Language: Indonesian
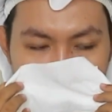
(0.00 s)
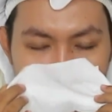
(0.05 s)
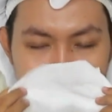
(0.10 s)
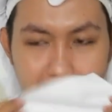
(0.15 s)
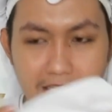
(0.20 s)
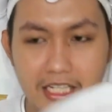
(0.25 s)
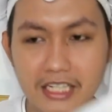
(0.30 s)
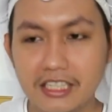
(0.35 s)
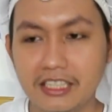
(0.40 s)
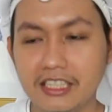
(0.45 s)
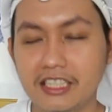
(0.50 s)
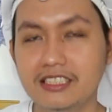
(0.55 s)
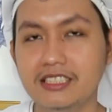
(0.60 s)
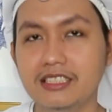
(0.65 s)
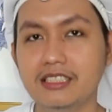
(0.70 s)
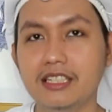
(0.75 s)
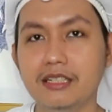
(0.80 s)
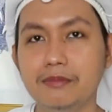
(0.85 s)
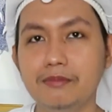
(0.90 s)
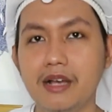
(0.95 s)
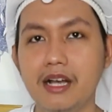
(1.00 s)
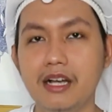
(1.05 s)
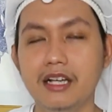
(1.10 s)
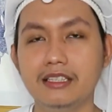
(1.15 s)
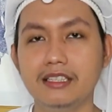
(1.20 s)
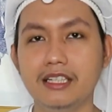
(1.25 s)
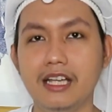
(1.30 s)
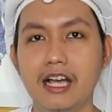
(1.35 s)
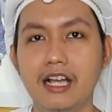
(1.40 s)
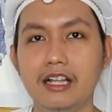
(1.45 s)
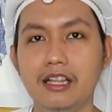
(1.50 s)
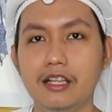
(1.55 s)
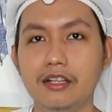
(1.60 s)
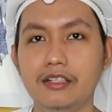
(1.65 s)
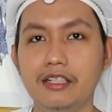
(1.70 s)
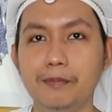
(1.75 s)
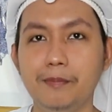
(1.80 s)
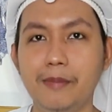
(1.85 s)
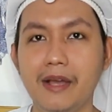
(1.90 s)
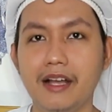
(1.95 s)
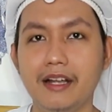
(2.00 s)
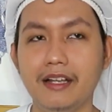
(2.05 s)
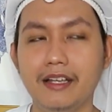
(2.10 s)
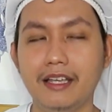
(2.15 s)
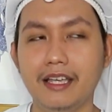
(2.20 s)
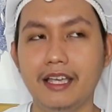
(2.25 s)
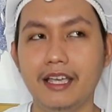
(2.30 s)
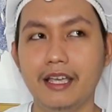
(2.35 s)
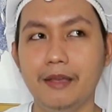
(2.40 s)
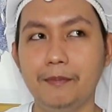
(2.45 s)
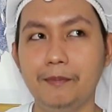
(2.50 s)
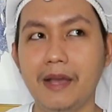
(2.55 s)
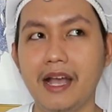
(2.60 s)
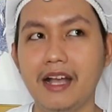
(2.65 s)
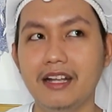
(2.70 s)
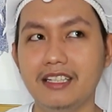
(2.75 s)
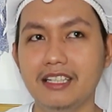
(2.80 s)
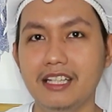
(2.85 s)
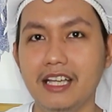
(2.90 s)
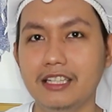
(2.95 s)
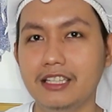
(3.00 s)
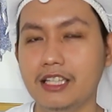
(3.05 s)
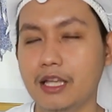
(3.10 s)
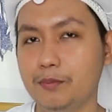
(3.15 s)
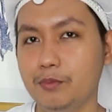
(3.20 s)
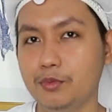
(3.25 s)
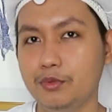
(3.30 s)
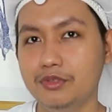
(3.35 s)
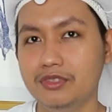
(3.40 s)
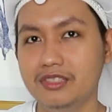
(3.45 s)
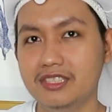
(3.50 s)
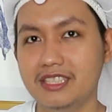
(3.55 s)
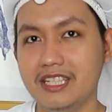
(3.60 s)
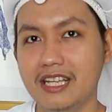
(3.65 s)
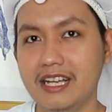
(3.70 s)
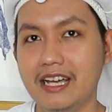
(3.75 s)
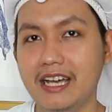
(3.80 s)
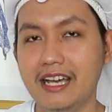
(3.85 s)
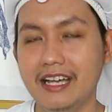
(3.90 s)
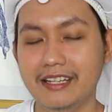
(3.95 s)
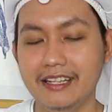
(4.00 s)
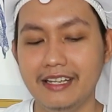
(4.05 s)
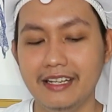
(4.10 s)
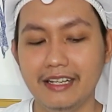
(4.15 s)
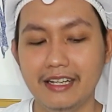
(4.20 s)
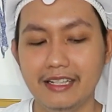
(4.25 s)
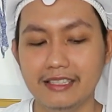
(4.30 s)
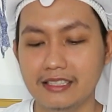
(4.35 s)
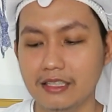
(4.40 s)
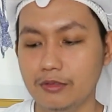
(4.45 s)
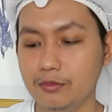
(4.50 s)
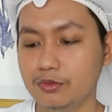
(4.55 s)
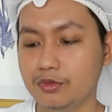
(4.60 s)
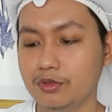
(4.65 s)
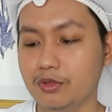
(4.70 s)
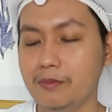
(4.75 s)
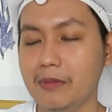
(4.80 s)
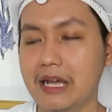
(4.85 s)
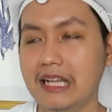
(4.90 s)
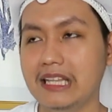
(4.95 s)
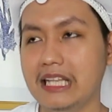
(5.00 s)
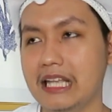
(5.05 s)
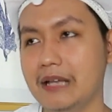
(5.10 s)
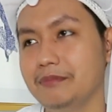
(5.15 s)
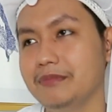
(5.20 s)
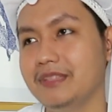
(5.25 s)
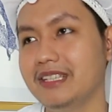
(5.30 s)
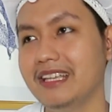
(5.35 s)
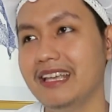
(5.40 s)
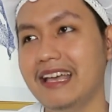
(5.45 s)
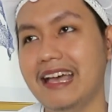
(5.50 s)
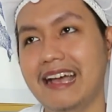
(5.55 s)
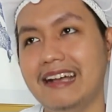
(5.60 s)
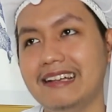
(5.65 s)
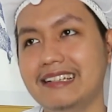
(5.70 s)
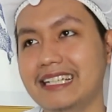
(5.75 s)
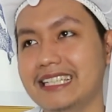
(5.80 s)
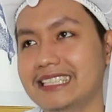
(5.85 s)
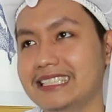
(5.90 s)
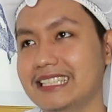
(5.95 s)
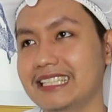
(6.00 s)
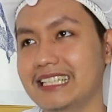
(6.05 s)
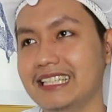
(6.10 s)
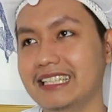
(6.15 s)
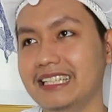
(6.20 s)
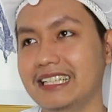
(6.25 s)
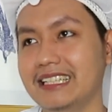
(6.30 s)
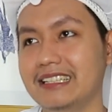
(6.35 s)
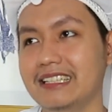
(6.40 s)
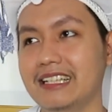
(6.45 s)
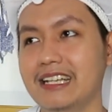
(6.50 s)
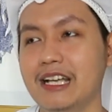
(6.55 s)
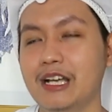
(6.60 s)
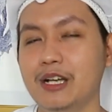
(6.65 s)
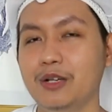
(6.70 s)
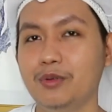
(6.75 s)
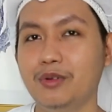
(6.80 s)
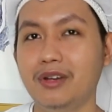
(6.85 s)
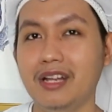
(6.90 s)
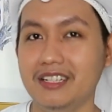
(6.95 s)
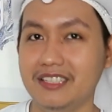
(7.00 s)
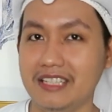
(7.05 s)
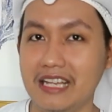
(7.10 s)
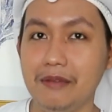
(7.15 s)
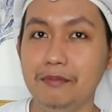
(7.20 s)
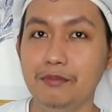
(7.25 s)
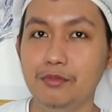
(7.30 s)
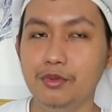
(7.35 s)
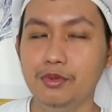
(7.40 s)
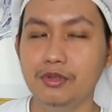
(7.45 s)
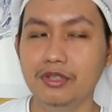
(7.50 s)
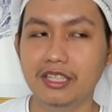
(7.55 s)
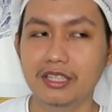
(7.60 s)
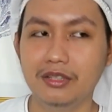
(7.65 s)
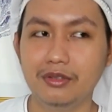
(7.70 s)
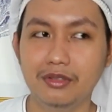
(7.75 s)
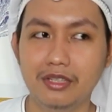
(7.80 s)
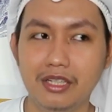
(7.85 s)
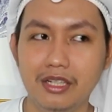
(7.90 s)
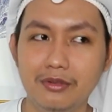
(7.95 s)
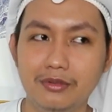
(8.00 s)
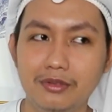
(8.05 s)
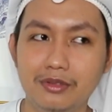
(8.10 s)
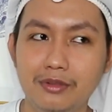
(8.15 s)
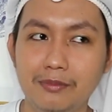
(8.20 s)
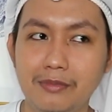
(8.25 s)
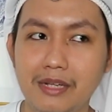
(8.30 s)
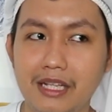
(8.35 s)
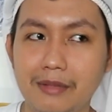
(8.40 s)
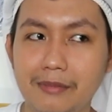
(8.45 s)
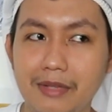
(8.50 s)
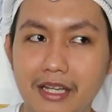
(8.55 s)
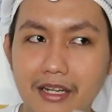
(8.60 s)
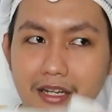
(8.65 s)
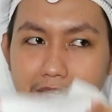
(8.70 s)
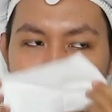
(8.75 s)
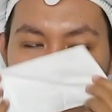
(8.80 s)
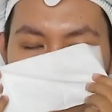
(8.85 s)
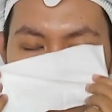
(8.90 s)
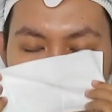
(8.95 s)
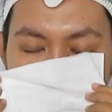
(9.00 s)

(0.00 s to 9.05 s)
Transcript: dan ini seger banget kalau dipakai pagi ataupun siang hari ya guys untuk malam dia agak sedikit kurang nyambung gitu ya untuk malam hari